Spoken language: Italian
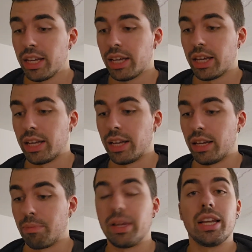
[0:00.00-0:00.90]

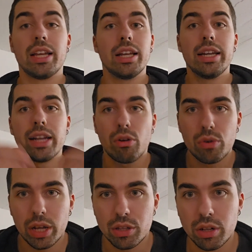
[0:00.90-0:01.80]
Eh, per
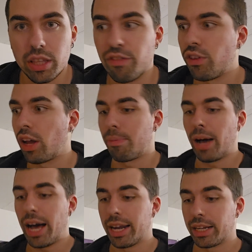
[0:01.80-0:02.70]
l'inaugurazione di Viola
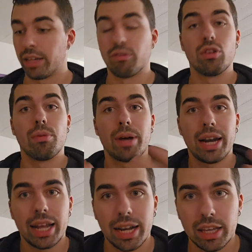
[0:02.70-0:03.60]
Park, voglio
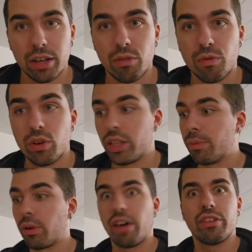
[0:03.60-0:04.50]
parlare anche con voi di
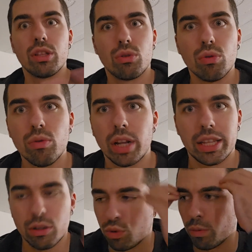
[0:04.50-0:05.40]
Bonaventura,
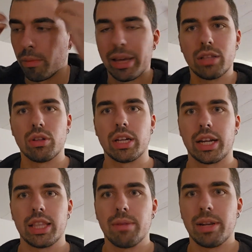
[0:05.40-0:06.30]
del suo momento
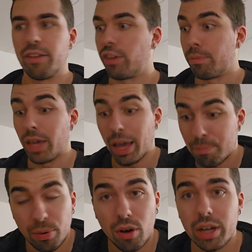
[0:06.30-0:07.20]
incredibile MVP e
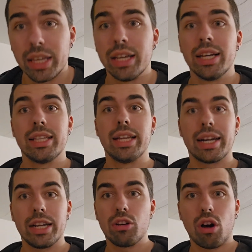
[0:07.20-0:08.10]
poi del
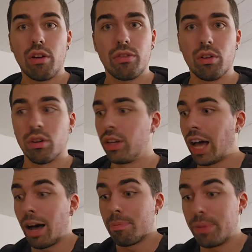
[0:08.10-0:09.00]
rinnovo
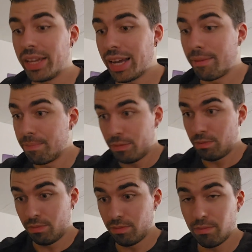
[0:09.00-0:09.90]
appena
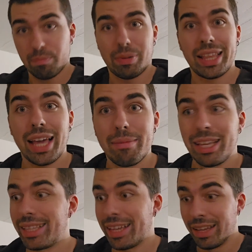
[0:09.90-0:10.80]

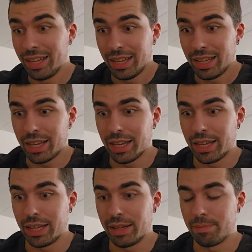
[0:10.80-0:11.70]
praticamente
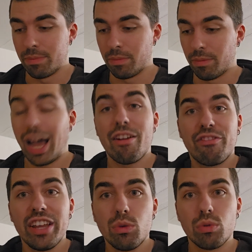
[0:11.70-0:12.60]
ehm,
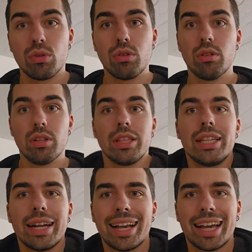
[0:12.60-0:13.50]
avvenuto
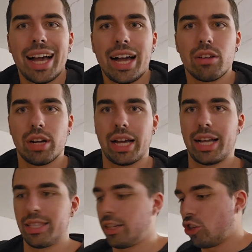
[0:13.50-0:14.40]
di Reccaio,
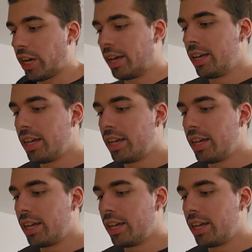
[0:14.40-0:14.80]
ragazzi. Cioè,